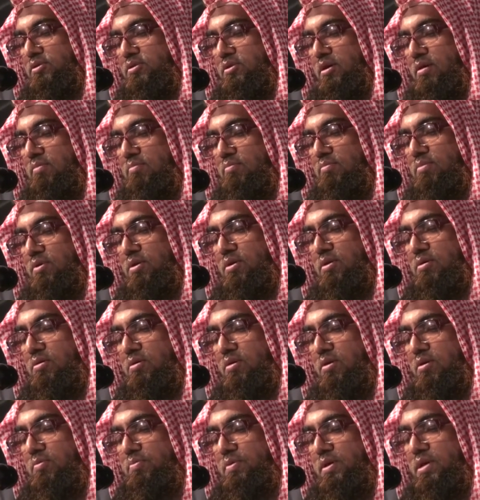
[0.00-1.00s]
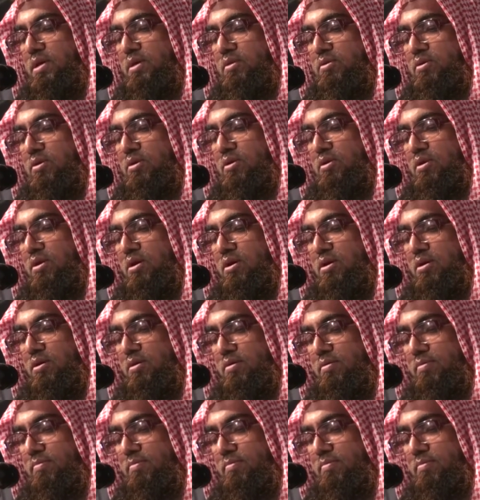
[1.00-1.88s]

সম্যক অভিহিত নন